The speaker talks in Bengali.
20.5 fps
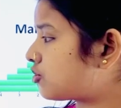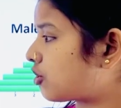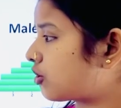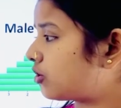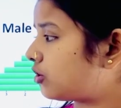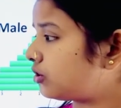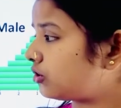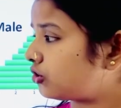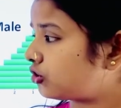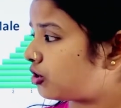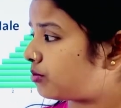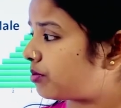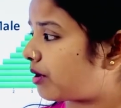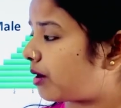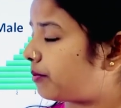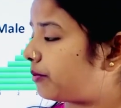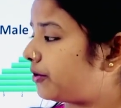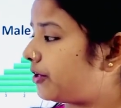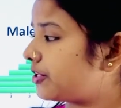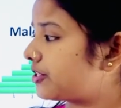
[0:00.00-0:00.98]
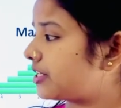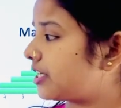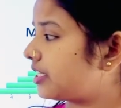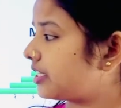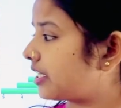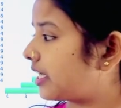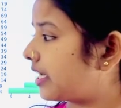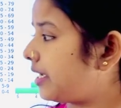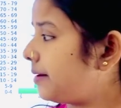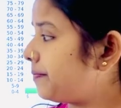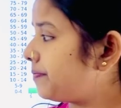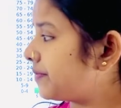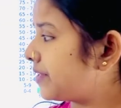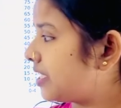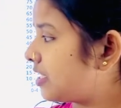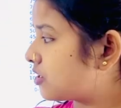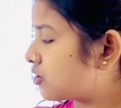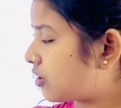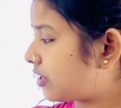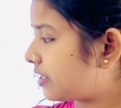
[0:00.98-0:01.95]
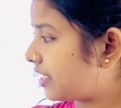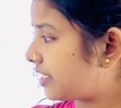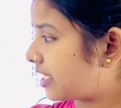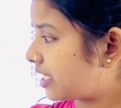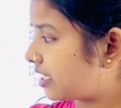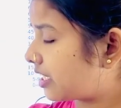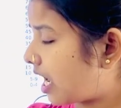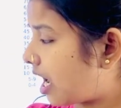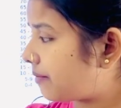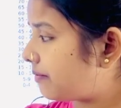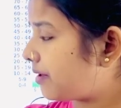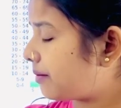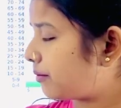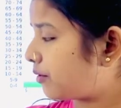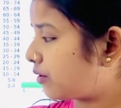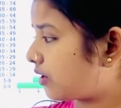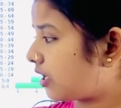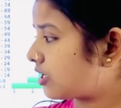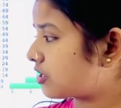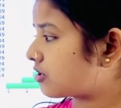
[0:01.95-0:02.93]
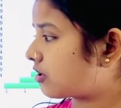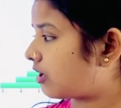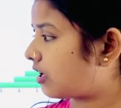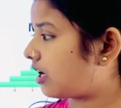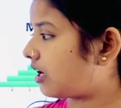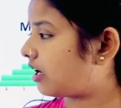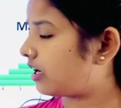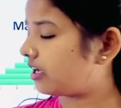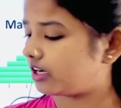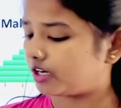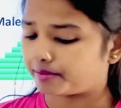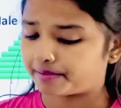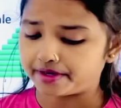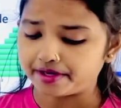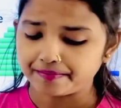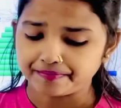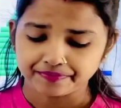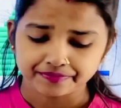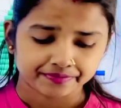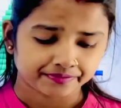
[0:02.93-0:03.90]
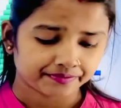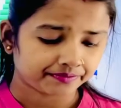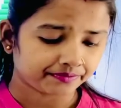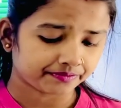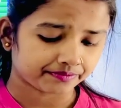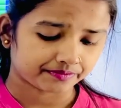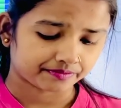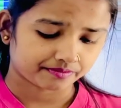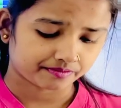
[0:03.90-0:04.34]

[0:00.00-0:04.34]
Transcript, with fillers: যখন কোনো পপুলেশনকে সরি এটা গ্রাফে প্রকাশ করা হয় হবে হুম